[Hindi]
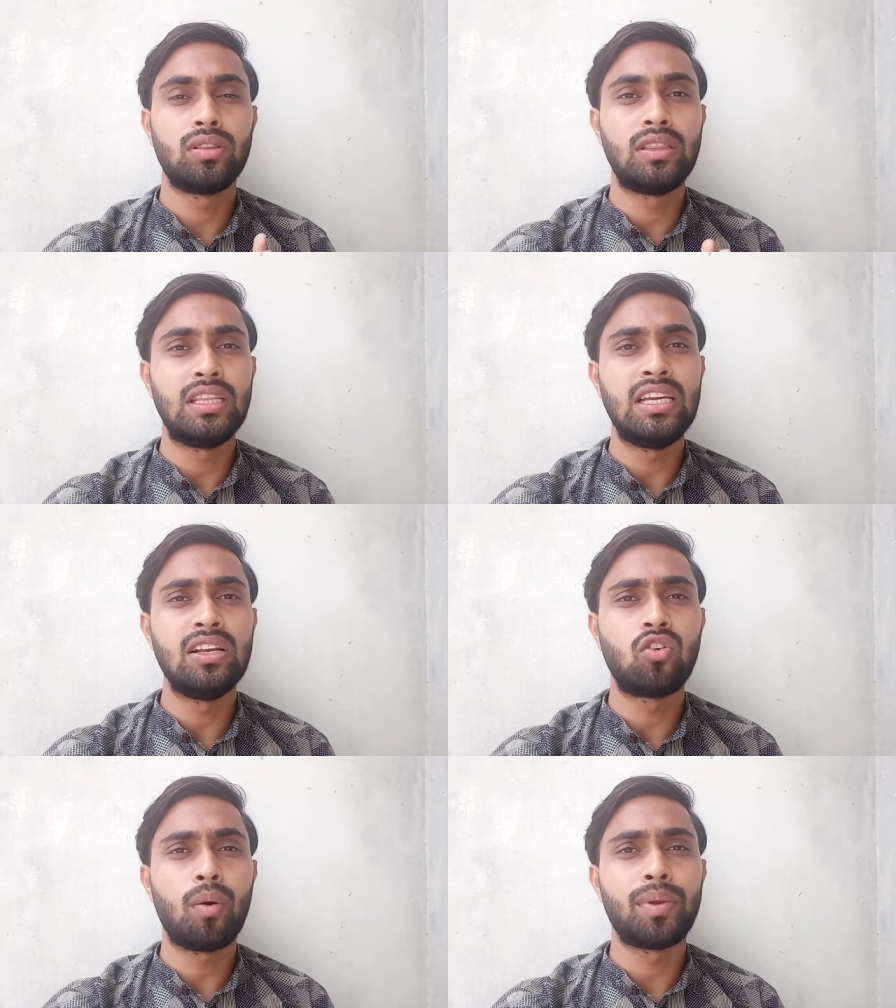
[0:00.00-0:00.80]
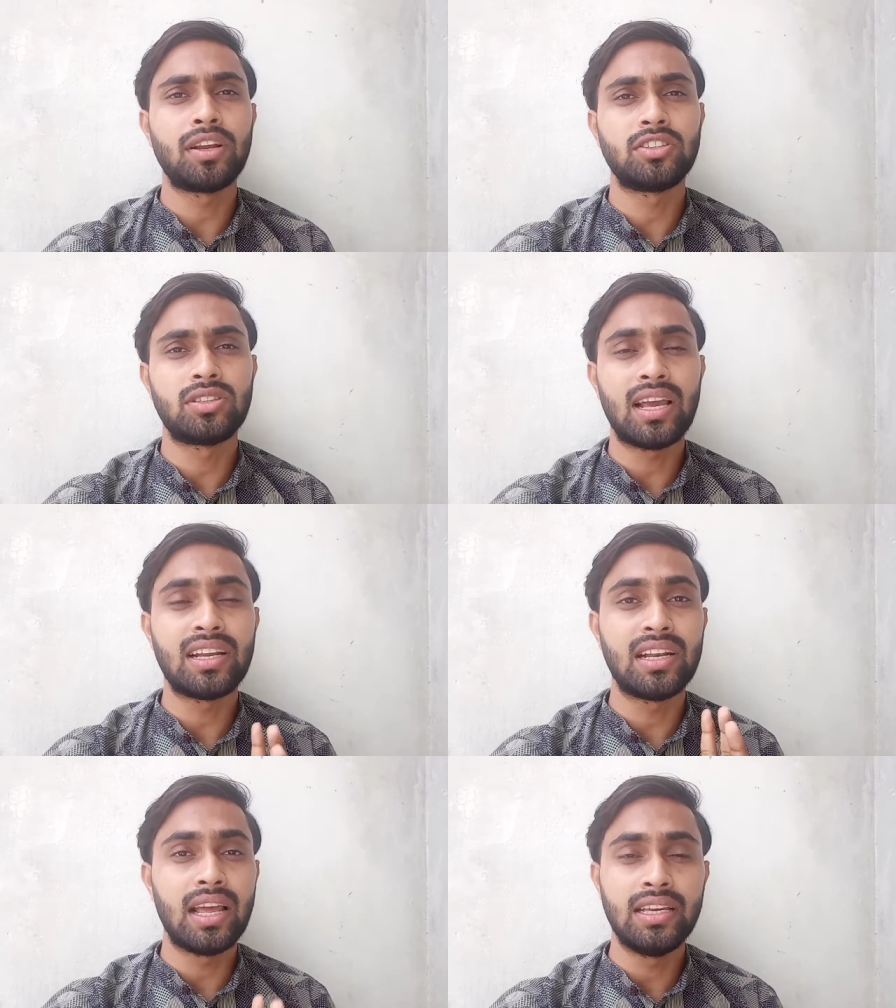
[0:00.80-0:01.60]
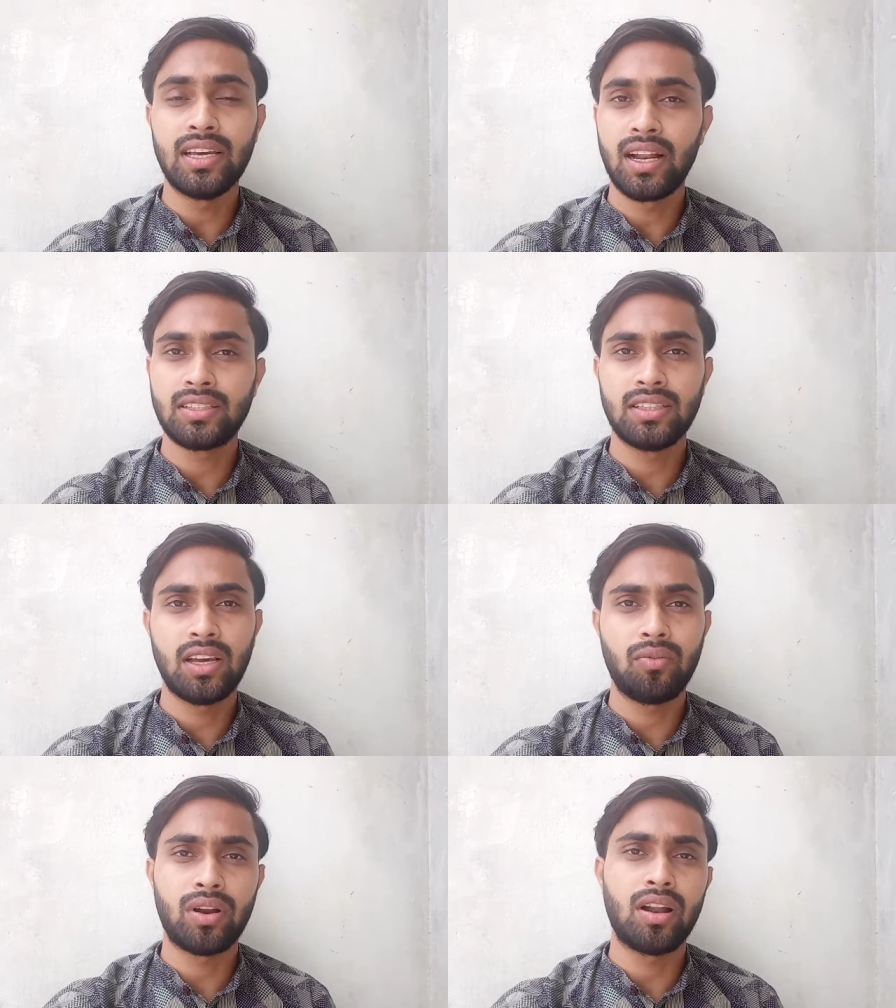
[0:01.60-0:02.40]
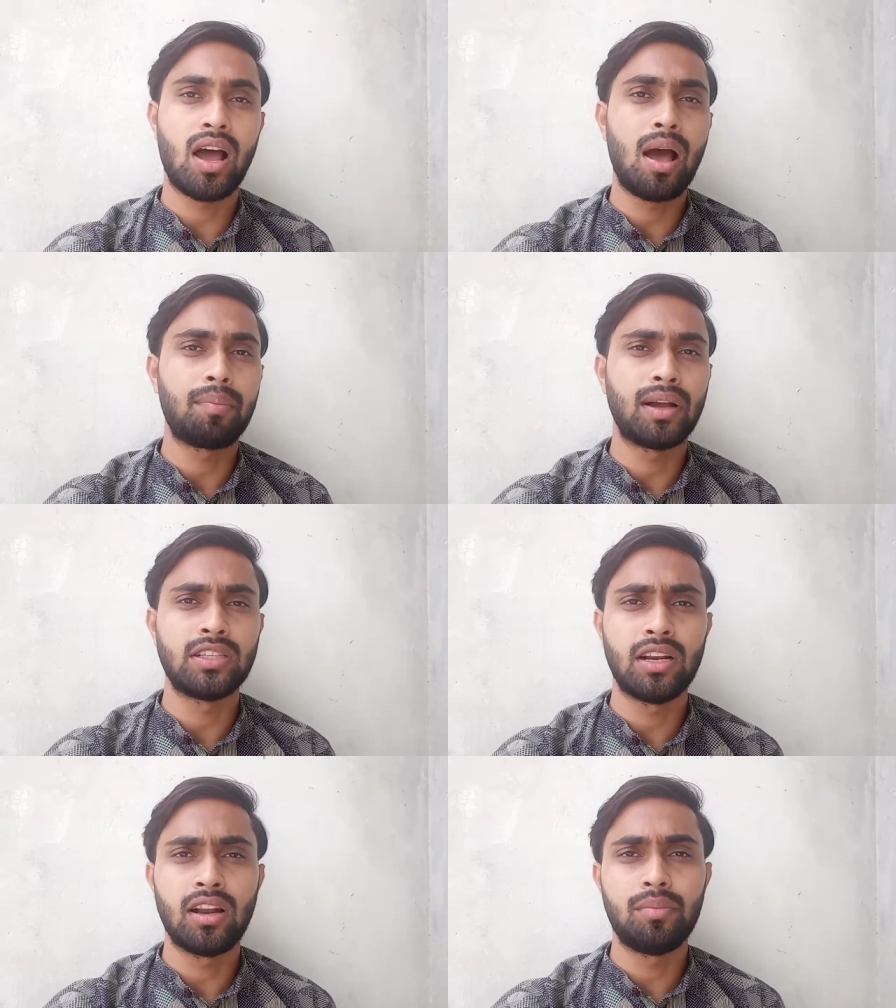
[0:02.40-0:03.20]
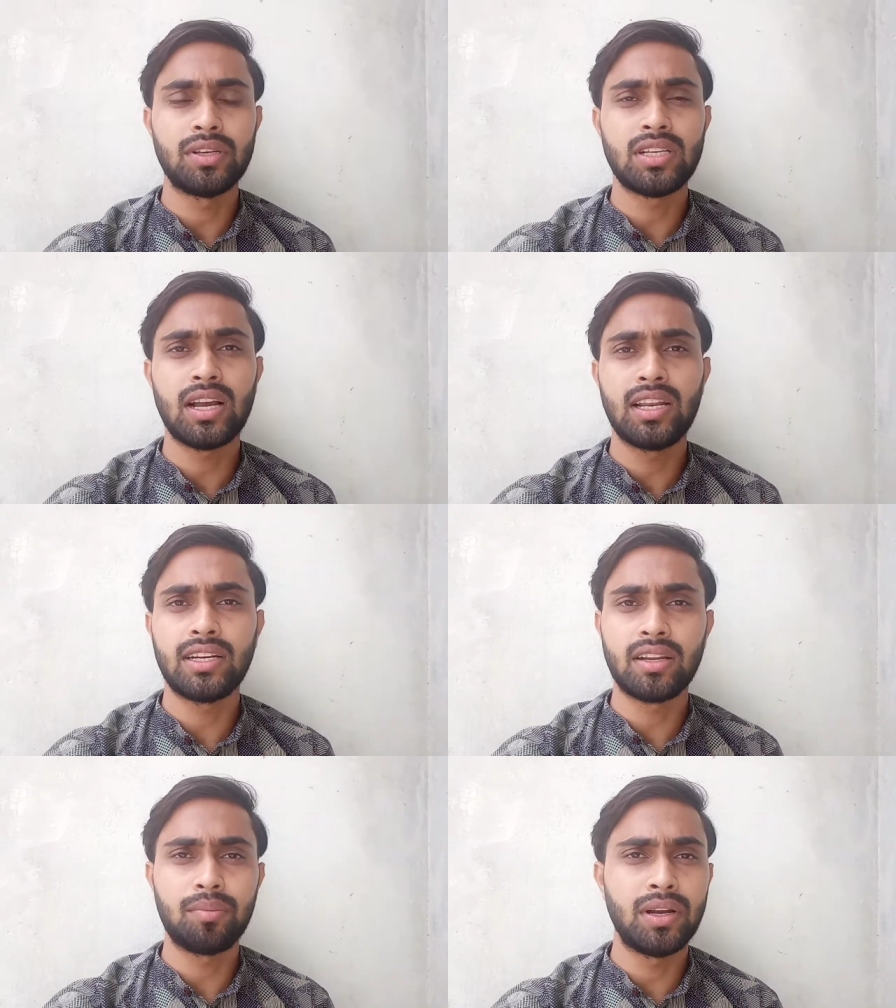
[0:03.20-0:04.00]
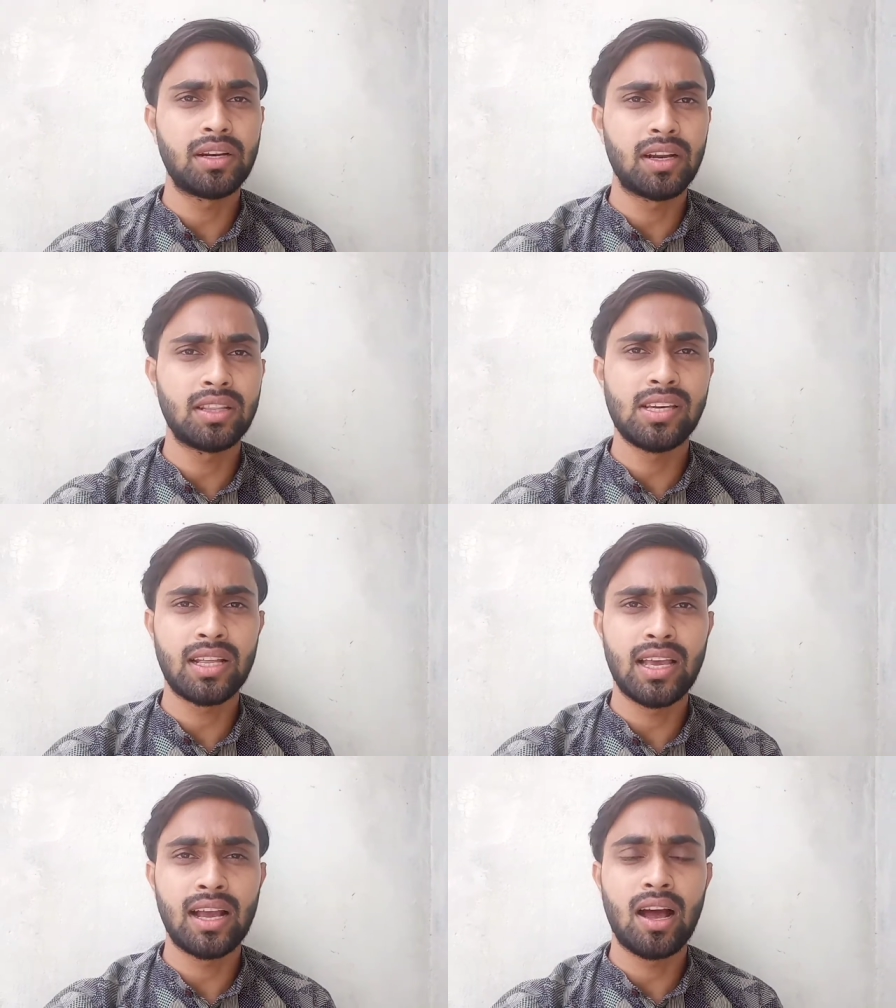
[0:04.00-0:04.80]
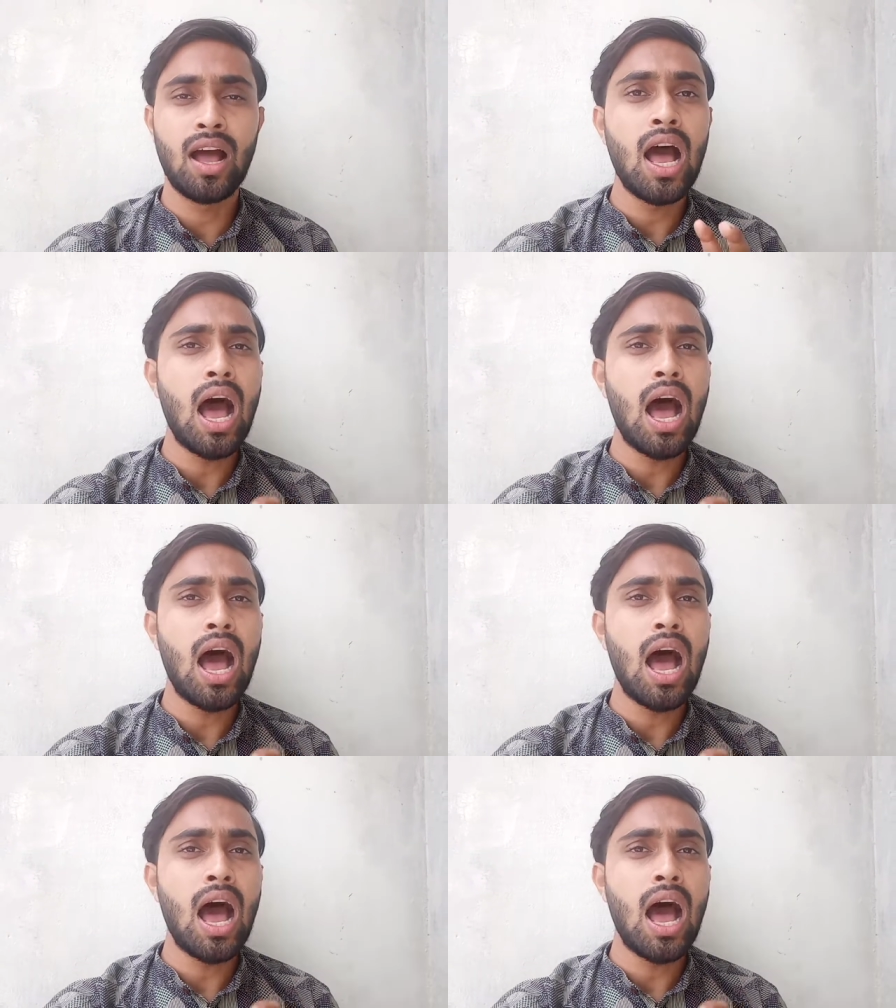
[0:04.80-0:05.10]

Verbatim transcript: तीन कॉपीराइट स्ट्राइक नहीं आना चाहिए वरना आपका चैनल हमेशा के लिए टर्मिनेट कर दिया जाएगा